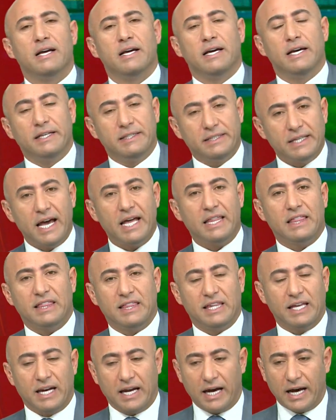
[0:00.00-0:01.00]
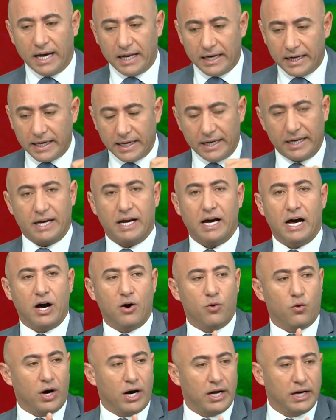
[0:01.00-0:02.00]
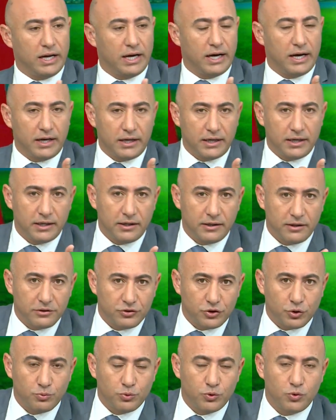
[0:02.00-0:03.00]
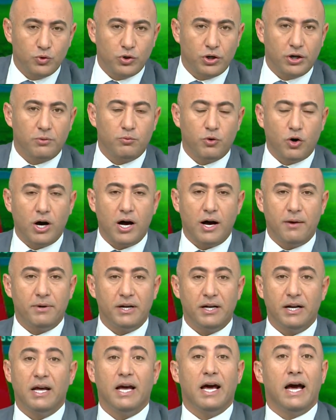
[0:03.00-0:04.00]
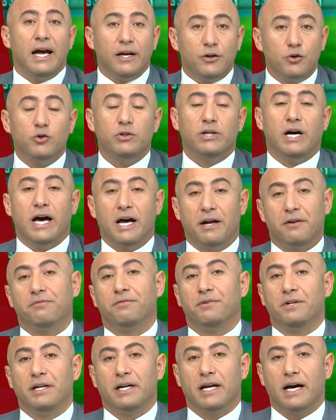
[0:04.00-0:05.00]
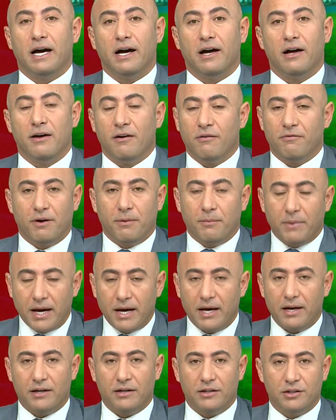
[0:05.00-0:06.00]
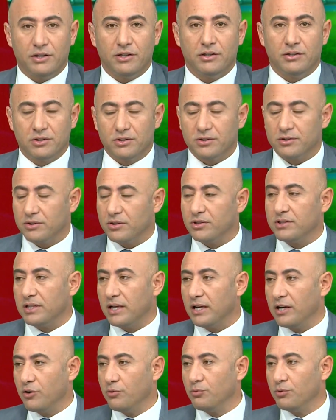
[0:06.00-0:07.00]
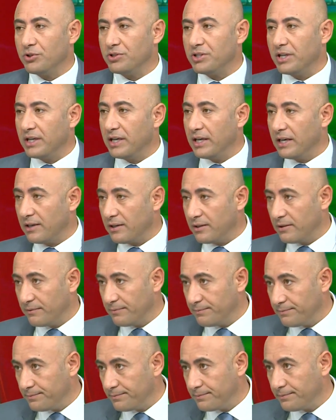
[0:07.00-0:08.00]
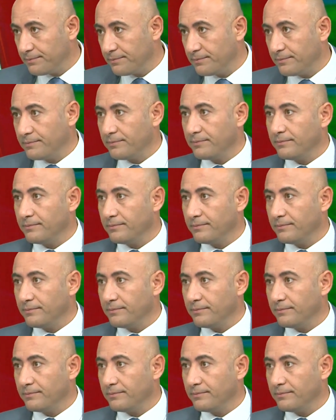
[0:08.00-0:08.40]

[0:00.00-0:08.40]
تاثر علينا او على الجمهور المقابل نكون عارفينها فما تصل الامور زي هيك هي النقطه اللي